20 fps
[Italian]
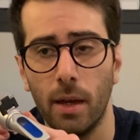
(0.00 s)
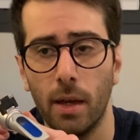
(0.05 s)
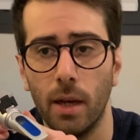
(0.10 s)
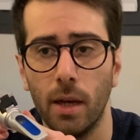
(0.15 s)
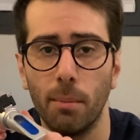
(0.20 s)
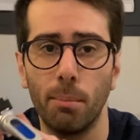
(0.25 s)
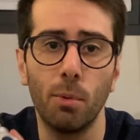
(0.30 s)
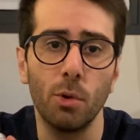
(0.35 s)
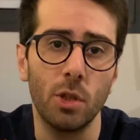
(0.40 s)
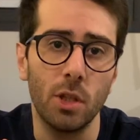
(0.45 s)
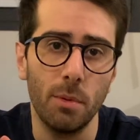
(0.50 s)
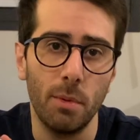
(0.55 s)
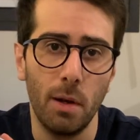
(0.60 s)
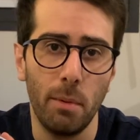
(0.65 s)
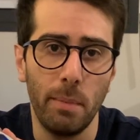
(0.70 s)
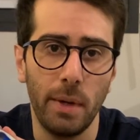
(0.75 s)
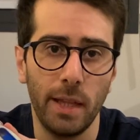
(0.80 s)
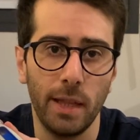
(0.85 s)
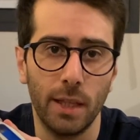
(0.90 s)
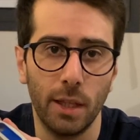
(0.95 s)
eh,
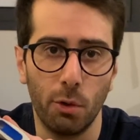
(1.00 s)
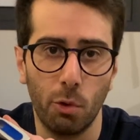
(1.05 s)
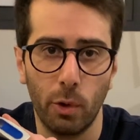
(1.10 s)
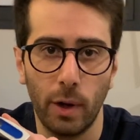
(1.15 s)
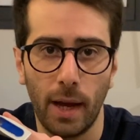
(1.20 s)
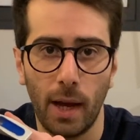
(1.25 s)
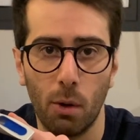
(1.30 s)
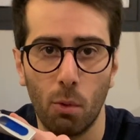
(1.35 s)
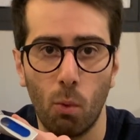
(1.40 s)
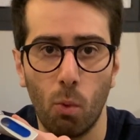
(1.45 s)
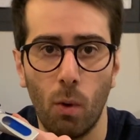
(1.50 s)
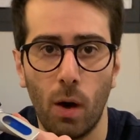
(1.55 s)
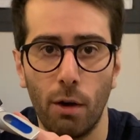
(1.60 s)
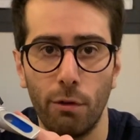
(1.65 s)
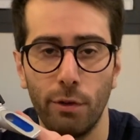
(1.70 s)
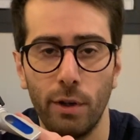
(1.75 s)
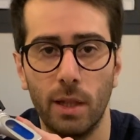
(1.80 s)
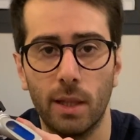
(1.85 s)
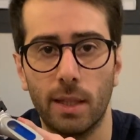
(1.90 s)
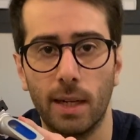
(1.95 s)
possibilmente con acqua
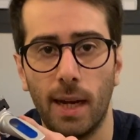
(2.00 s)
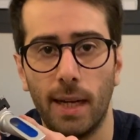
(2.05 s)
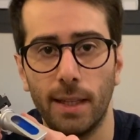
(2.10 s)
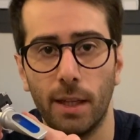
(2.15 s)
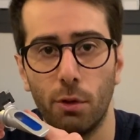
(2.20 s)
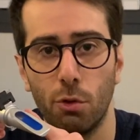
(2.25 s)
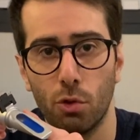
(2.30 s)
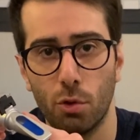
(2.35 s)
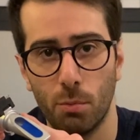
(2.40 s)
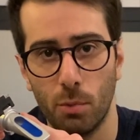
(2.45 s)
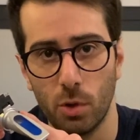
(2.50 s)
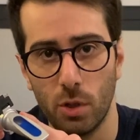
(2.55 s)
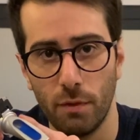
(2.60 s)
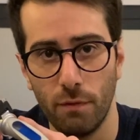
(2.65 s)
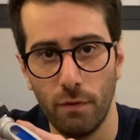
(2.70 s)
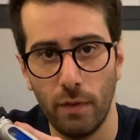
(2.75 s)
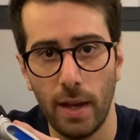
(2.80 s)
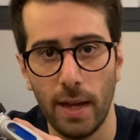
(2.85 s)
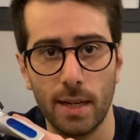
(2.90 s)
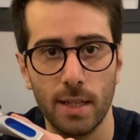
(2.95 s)
filtrata ad osmosi
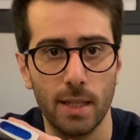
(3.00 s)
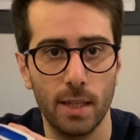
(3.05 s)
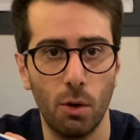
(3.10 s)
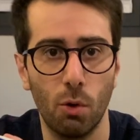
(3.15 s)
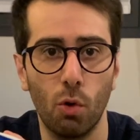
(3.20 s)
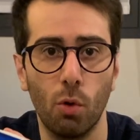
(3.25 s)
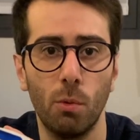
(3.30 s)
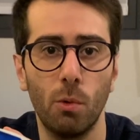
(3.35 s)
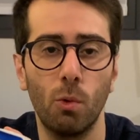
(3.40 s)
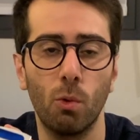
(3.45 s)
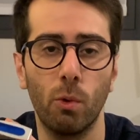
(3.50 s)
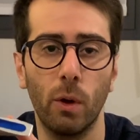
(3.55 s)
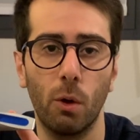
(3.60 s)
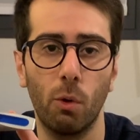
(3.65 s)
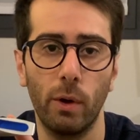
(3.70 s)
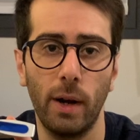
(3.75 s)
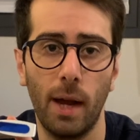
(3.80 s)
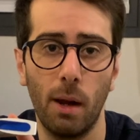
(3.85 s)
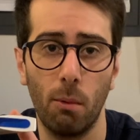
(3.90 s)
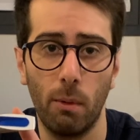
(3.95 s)
inversa o comunque
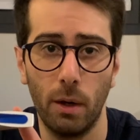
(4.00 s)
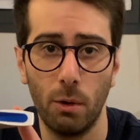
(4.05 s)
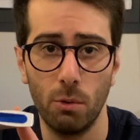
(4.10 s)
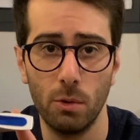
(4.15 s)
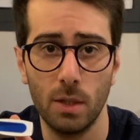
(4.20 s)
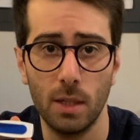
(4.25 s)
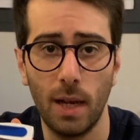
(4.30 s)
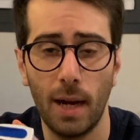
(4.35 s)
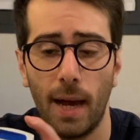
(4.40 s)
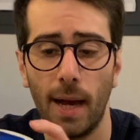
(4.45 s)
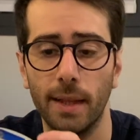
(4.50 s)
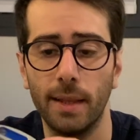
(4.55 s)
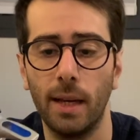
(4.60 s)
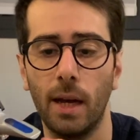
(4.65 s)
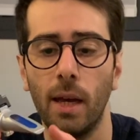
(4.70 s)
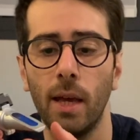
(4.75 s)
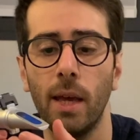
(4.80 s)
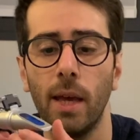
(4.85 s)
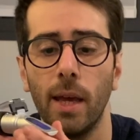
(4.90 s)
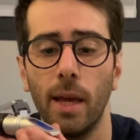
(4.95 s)
con acqua non
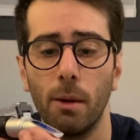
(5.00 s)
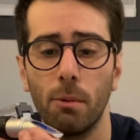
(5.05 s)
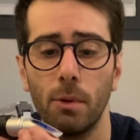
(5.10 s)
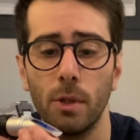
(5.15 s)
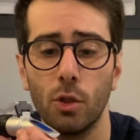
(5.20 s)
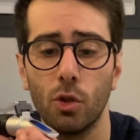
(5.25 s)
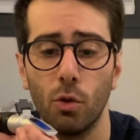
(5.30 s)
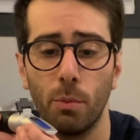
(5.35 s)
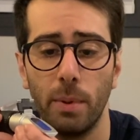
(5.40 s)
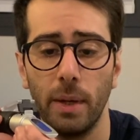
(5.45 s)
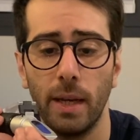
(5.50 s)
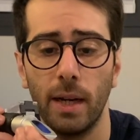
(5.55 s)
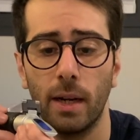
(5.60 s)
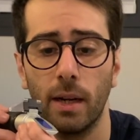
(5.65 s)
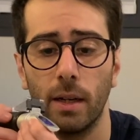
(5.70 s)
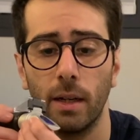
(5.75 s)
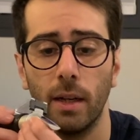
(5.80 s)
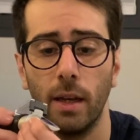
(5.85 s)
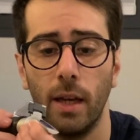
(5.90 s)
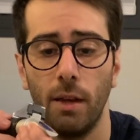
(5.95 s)
salata e questo
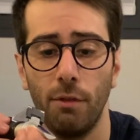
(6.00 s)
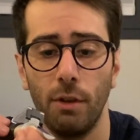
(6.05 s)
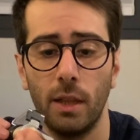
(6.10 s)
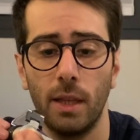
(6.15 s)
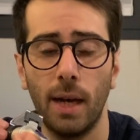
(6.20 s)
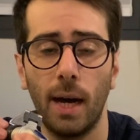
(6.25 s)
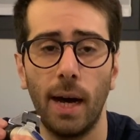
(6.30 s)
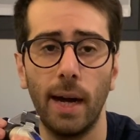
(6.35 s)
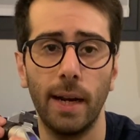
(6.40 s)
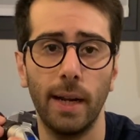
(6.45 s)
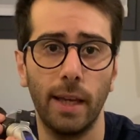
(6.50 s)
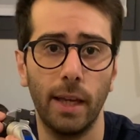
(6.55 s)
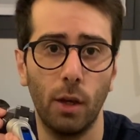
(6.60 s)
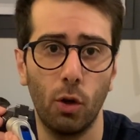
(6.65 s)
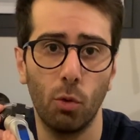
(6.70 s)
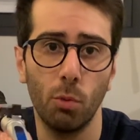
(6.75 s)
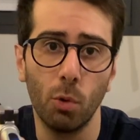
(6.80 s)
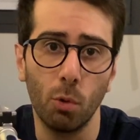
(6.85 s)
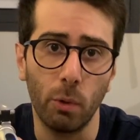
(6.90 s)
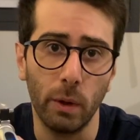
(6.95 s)
per evitare che
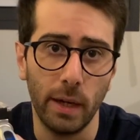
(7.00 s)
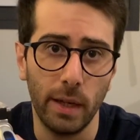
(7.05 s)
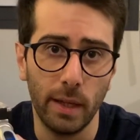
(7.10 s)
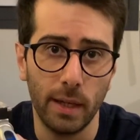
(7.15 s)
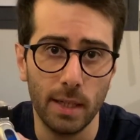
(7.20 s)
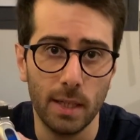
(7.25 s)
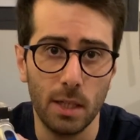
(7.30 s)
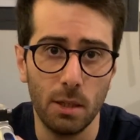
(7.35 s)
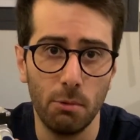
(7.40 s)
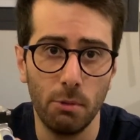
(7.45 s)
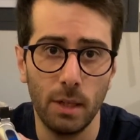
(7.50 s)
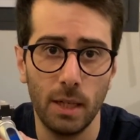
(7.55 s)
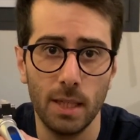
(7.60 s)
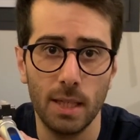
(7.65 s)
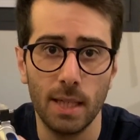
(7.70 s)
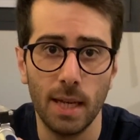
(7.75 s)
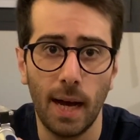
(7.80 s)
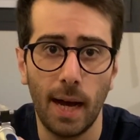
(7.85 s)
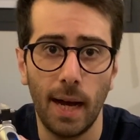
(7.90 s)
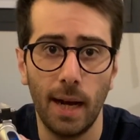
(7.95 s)
comunque dei residui di
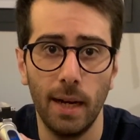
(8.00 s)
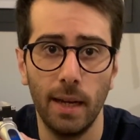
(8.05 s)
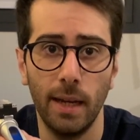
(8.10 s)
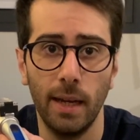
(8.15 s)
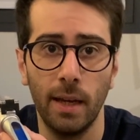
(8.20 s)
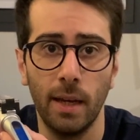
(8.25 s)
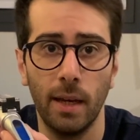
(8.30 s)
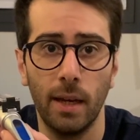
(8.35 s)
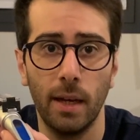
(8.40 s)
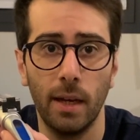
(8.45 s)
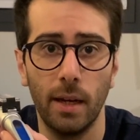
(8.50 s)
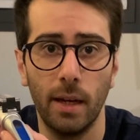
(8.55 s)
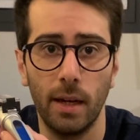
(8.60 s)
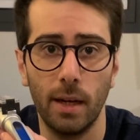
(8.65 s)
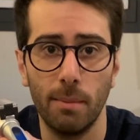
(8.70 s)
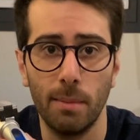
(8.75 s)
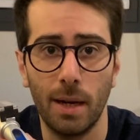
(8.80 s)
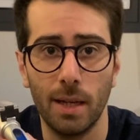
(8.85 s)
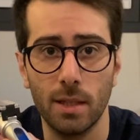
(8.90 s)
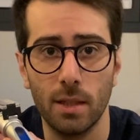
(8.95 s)
sale eh,
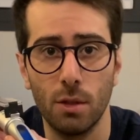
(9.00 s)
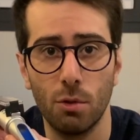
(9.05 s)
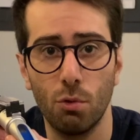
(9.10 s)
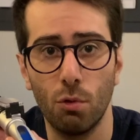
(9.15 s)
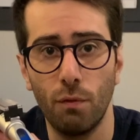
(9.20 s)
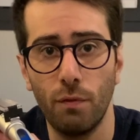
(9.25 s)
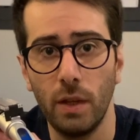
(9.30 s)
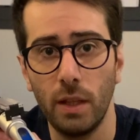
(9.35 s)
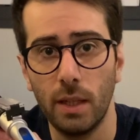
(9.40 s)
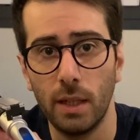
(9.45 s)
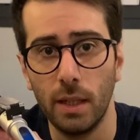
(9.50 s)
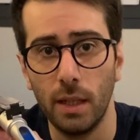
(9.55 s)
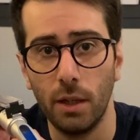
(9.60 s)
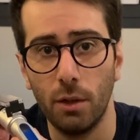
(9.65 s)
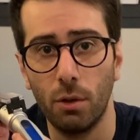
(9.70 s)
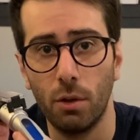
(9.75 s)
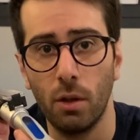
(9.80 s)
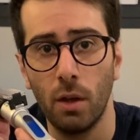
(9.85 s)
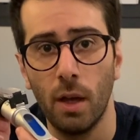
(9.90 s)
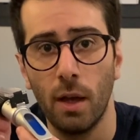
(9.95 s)
rimasti sul
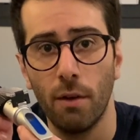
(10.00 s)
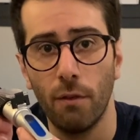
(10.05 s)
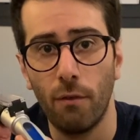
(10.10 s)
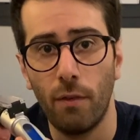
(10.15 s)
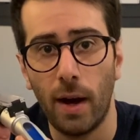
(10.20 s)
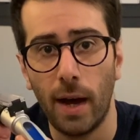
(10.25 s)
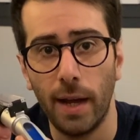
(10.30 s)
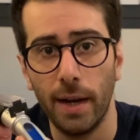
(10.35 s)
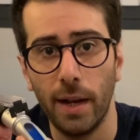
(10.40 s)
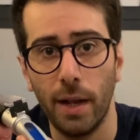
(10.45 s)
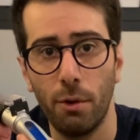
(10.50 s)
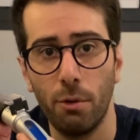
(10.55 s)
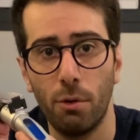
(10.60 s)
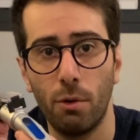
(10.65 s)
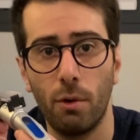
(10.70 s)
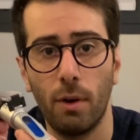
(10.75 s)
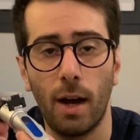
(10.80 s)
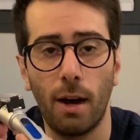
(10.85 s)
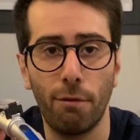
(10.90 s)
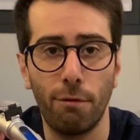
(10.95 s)
vetrino
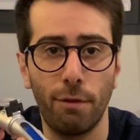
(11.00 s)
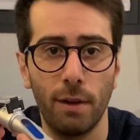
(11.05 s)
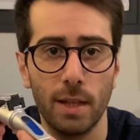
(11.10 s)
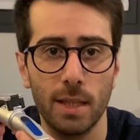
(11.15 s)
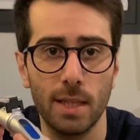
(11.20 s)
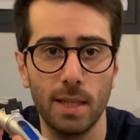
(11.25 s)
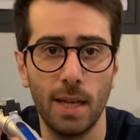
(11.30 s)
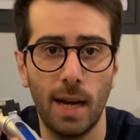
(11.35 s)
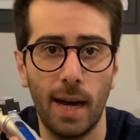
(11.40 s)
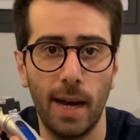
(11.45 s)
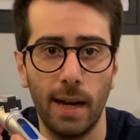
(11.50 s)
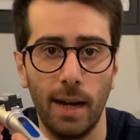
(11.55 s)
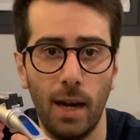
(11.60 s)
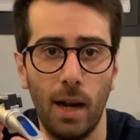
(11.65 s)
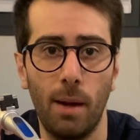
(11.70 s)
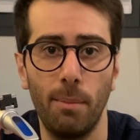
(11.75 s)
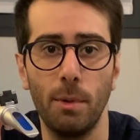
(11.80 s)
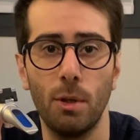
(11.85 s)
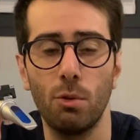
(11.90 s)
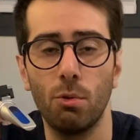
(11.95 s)
vadano a falsare
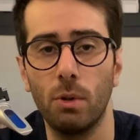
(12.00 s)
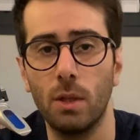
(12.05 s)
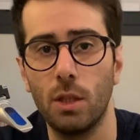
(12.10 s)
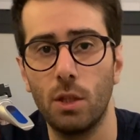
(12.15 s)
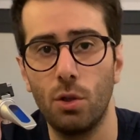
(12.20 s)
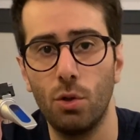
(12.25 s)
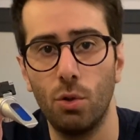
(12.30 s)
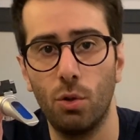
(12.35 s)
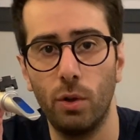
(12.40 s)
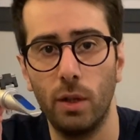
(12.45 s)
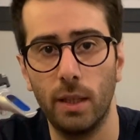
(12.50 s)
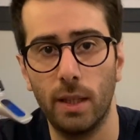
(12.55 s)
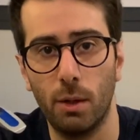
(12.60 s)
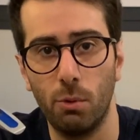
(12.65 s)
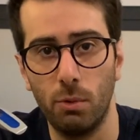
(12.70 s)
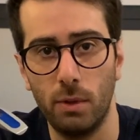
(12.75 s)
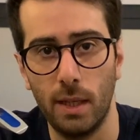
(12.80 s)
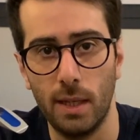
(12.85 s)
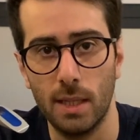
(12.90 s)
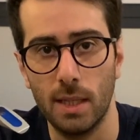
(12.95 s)
la misurazione tra
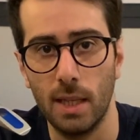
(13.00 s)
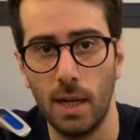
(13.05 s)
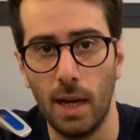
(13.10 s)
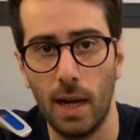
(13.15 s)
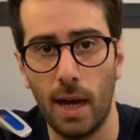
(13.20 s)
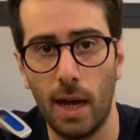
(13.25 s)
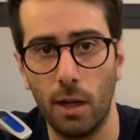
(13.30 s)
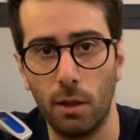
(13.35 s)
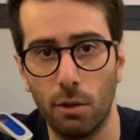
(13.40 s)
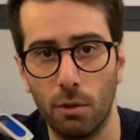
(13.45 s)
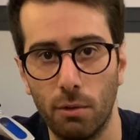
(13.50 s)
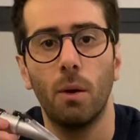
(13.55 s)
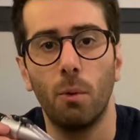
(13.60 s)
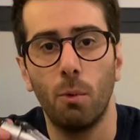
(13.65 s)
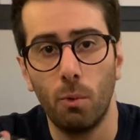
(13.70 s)
un test e l'altro.